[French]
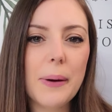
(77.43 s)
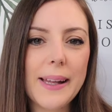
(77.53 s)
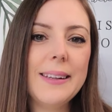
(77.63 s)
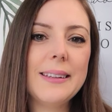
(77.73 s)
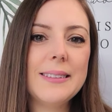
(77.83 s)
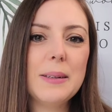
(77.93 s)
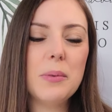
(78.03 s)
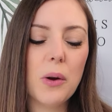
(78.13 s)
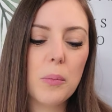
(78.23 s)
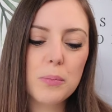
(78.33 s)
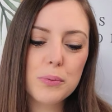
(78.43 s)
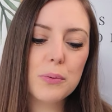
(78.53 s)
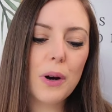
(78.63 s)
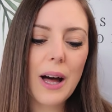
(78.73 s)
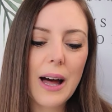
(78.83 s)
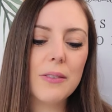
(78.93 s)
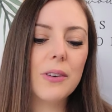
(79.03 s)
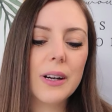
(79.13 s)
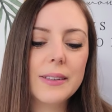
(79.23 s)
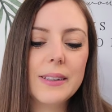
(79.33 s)
prédictible pour
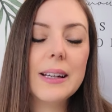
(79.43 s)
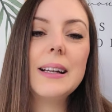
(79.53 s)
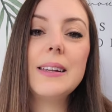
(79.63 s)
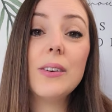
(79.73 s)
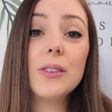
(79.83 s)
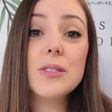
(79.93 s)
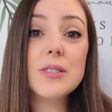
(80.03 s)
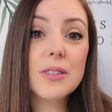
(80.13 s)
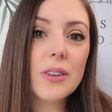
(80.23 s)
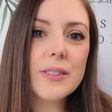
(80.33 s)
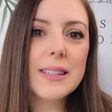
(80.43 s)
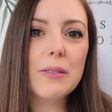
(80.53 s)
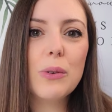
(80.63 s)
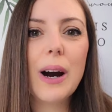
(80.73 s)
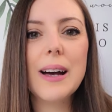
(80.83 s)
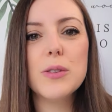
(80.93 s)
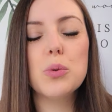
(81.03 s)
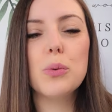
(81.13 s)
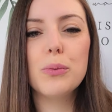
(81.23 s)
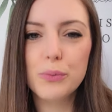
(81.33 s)
avoir des clientes sans avoir à
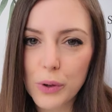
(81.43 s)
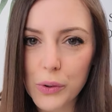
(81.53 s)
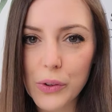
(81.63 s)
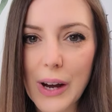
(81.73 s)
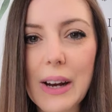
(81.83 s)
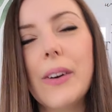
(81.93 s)
se vendre.